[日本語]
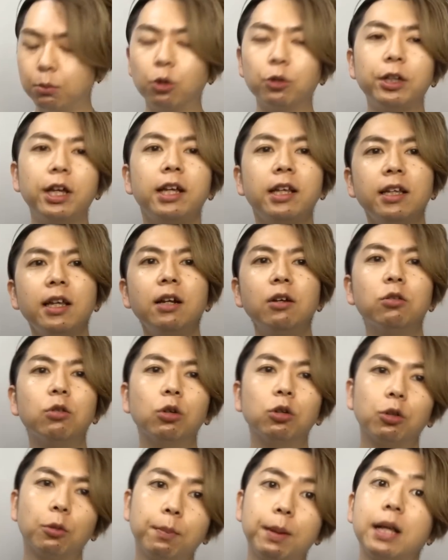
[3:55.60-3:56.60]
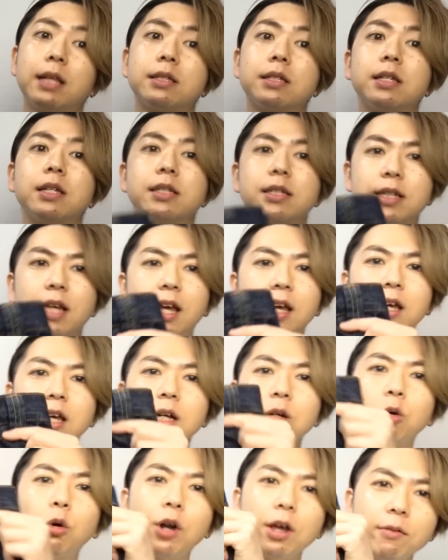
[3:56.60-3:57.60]
ディになる方のパンツですね。
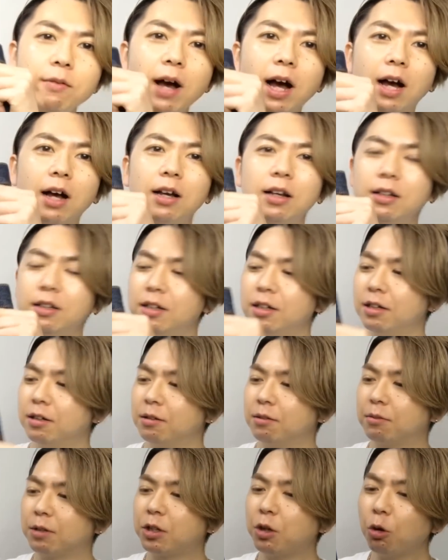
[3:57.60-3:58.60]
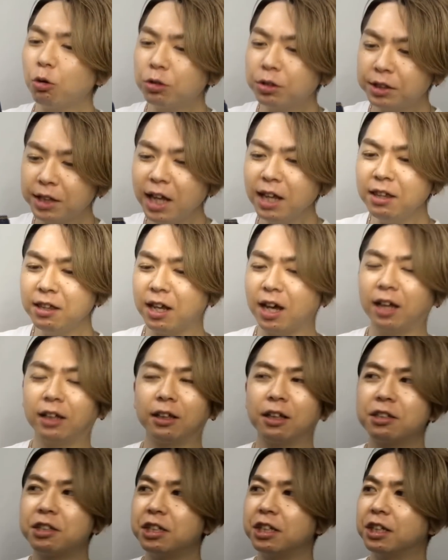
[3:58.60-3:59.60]
これは極端な
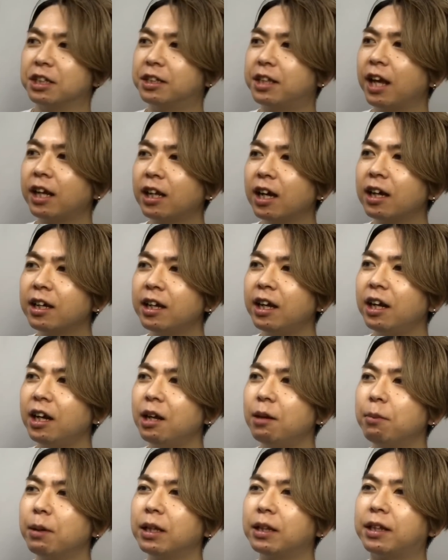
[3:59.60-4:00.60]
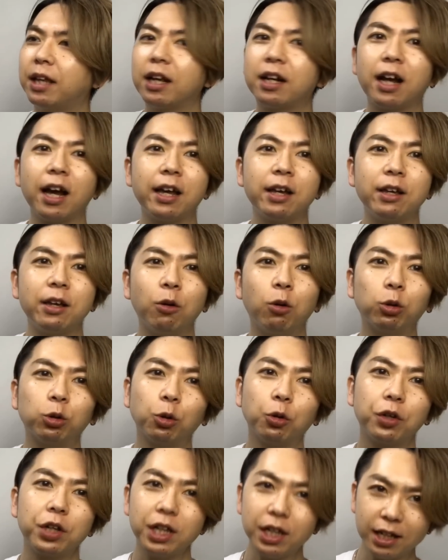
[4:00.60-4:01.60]
話、でかければでかいほ
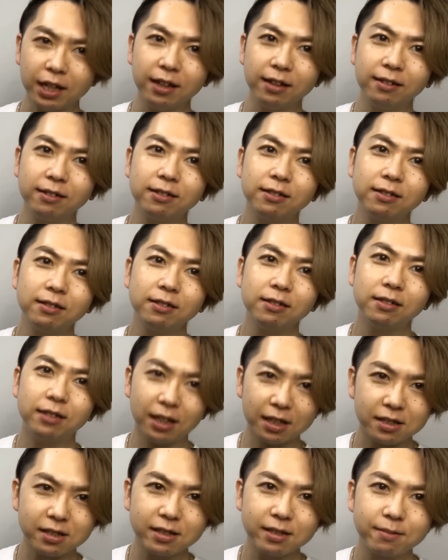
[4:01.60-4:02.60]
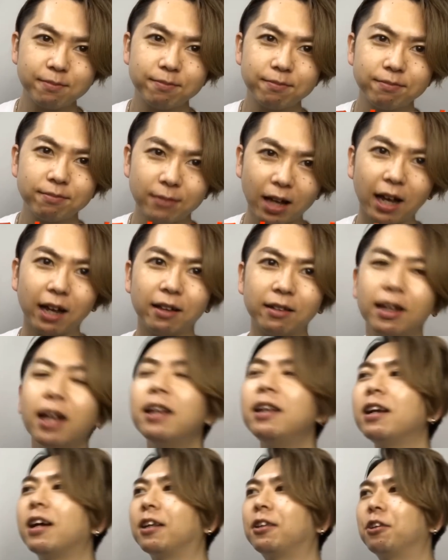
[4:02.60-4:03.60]
どいいです。はい、なん
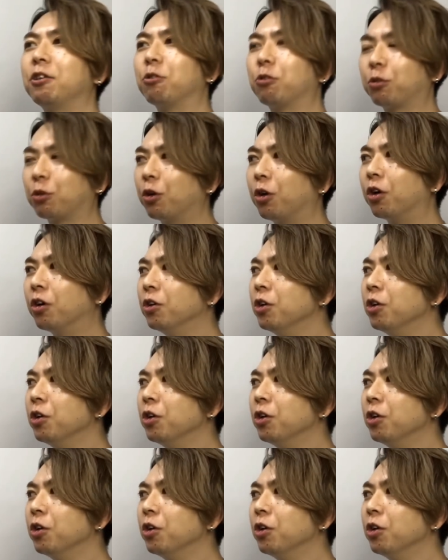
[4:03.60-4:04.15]
でかっていうと、